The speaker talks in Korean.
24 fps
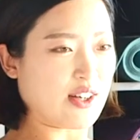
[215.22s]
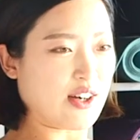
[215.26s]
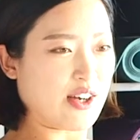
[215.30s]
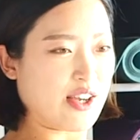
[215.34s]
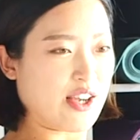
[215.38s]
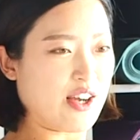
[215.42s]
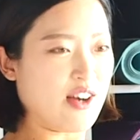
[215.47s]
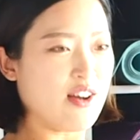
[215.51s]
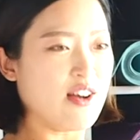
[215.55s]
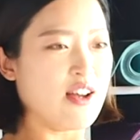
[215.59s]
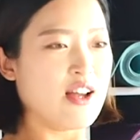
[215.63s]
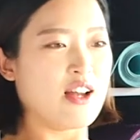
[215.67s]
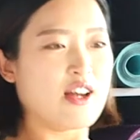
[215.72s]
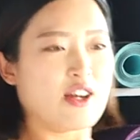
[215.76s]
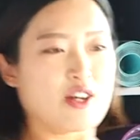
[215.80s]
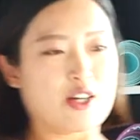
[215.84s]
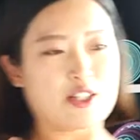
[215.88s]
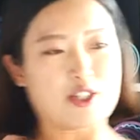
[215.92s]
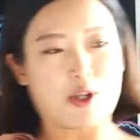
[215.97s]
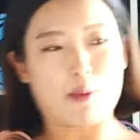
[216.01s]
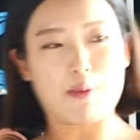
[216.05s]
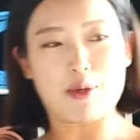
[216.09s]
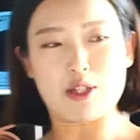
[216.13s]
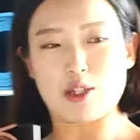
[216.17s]
거예요.
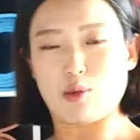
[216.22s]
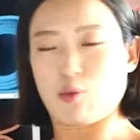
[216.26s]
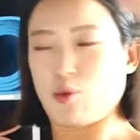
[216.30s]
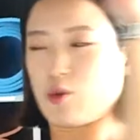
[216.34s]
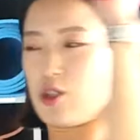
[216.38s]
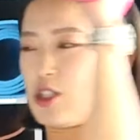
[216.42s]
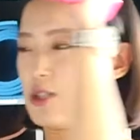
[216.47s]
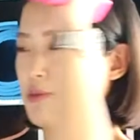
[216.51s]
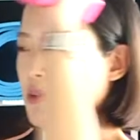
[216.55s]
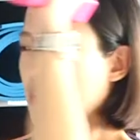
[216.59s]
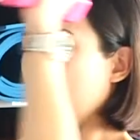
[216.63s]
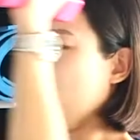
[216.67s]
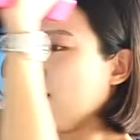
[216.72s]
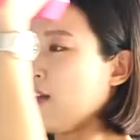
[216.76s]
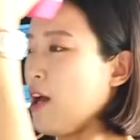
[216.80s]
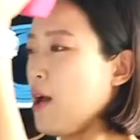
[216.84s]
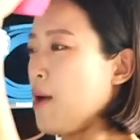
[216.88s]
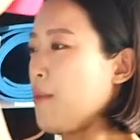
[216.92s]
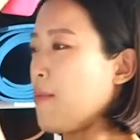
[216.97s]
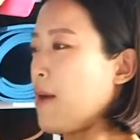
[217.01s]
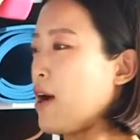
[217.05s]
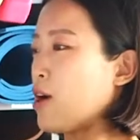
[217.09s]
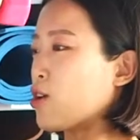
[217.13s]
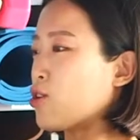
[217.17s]
그래서 옆에서 보시면
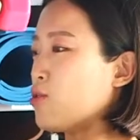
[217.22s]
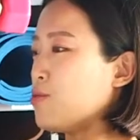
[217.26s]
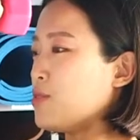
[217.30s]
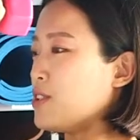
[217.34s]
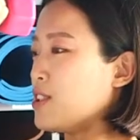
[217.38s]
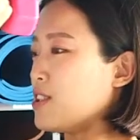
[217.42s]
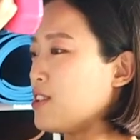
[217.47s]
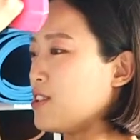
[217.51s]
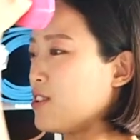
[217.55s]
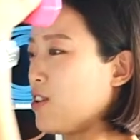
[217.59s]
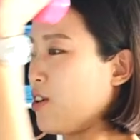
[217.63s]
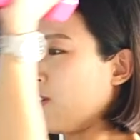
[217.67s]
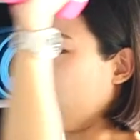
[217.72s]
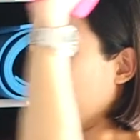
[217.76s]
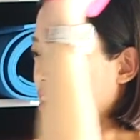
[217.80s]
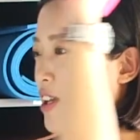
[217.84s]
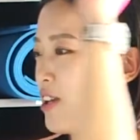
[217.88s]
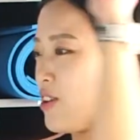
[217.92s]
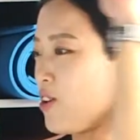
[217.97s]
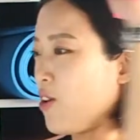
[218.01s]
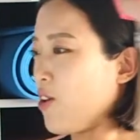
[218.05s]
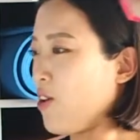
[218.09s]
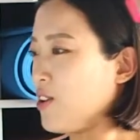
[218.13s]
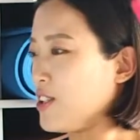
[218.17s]
팔꿈치는
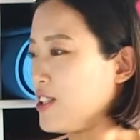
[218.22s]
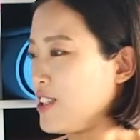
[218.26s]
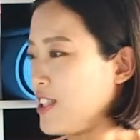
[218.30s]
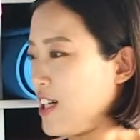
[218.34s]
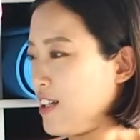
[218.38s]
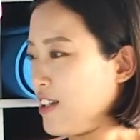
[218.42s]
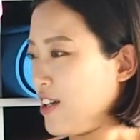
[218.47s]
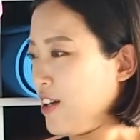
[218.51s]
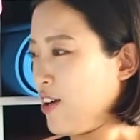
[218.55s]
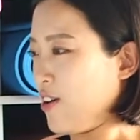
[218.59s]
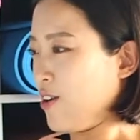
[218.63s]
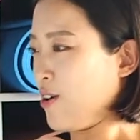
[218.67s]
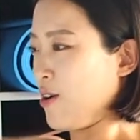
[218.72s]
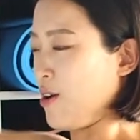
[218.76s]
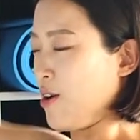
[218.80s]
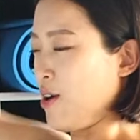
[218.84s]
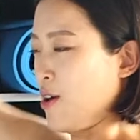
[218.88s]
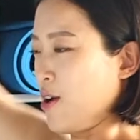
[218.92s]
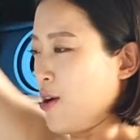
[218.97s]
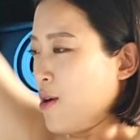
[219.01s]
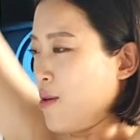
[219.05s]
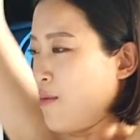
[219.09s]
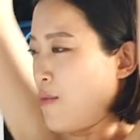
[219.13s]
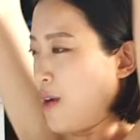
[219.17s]
절대 떨어지지 않아요.
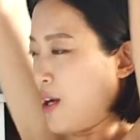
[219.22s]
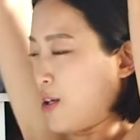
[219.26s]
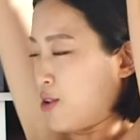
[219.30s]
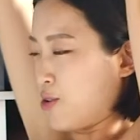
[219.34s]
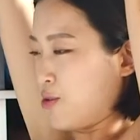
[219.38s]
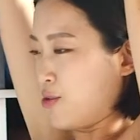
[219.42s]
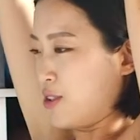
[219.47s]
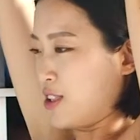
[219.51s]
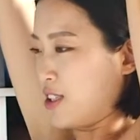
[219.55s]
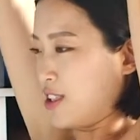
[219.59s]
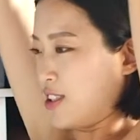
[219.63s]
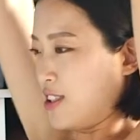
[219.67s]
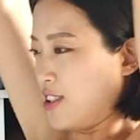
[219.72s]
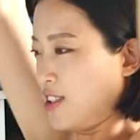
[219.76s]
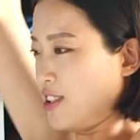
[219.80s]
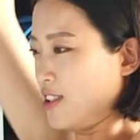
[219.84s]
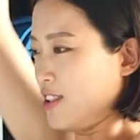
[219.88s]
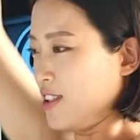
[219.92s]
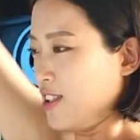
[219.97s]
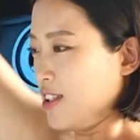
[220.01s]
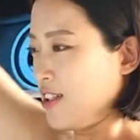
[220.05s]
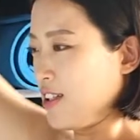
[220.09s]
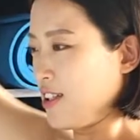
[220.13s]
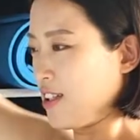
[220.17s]

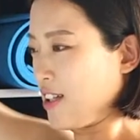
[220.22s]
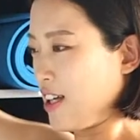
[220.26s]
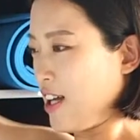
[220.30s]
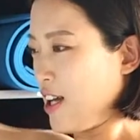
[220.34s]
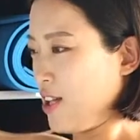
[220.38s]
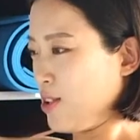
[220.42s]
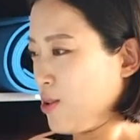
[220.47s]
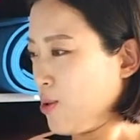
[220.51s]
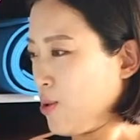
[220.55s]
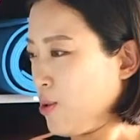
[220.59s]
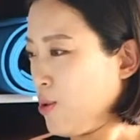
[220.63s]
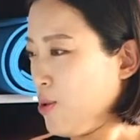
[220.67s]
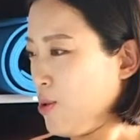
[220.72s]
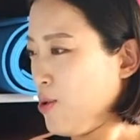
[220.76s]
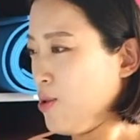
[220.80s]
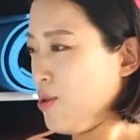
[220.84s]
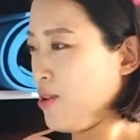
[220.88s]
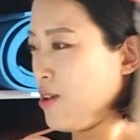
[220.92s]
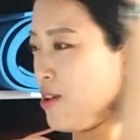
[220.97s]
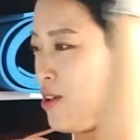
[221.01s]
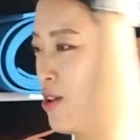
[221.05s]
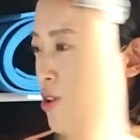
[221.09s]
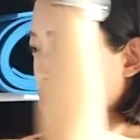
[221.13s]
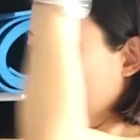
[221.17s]
팔꿈치는 계속
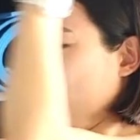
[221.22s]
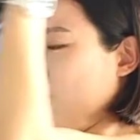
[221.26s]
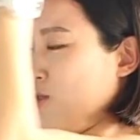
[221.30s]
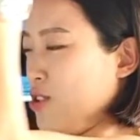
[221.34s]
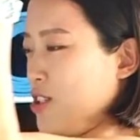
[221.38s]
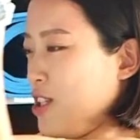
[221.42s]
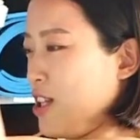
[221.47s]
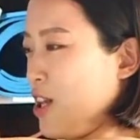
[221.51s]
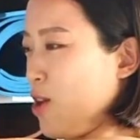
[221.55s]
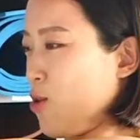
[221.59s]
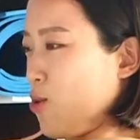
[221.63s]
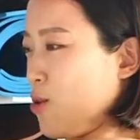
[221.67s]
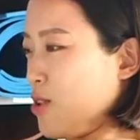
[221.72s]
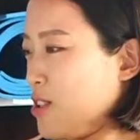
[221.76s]
유지되고